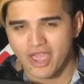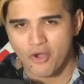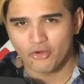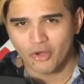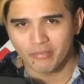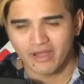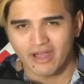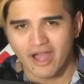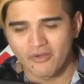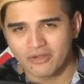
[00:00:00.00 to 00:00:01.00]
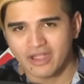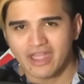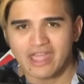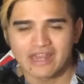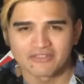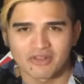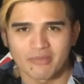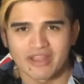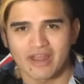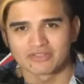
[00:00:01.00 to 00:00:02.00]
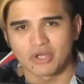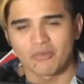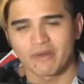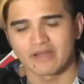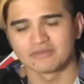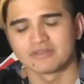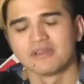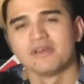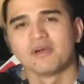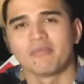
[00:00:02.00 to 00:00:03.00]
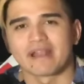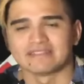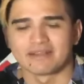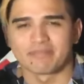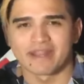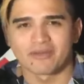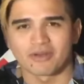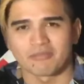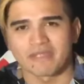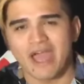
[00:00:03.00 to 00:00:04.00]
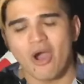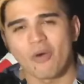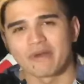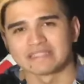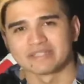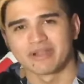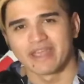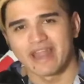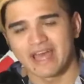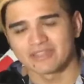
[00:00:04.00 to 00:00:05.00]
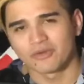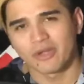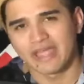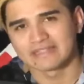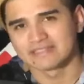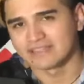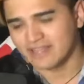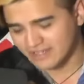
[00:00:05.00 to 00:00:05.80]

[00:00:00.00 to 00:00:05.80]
en Europa, aunque en Latinoamérica lo usamos para para hacer perico ripiado, para hacer vallenato, etcétera,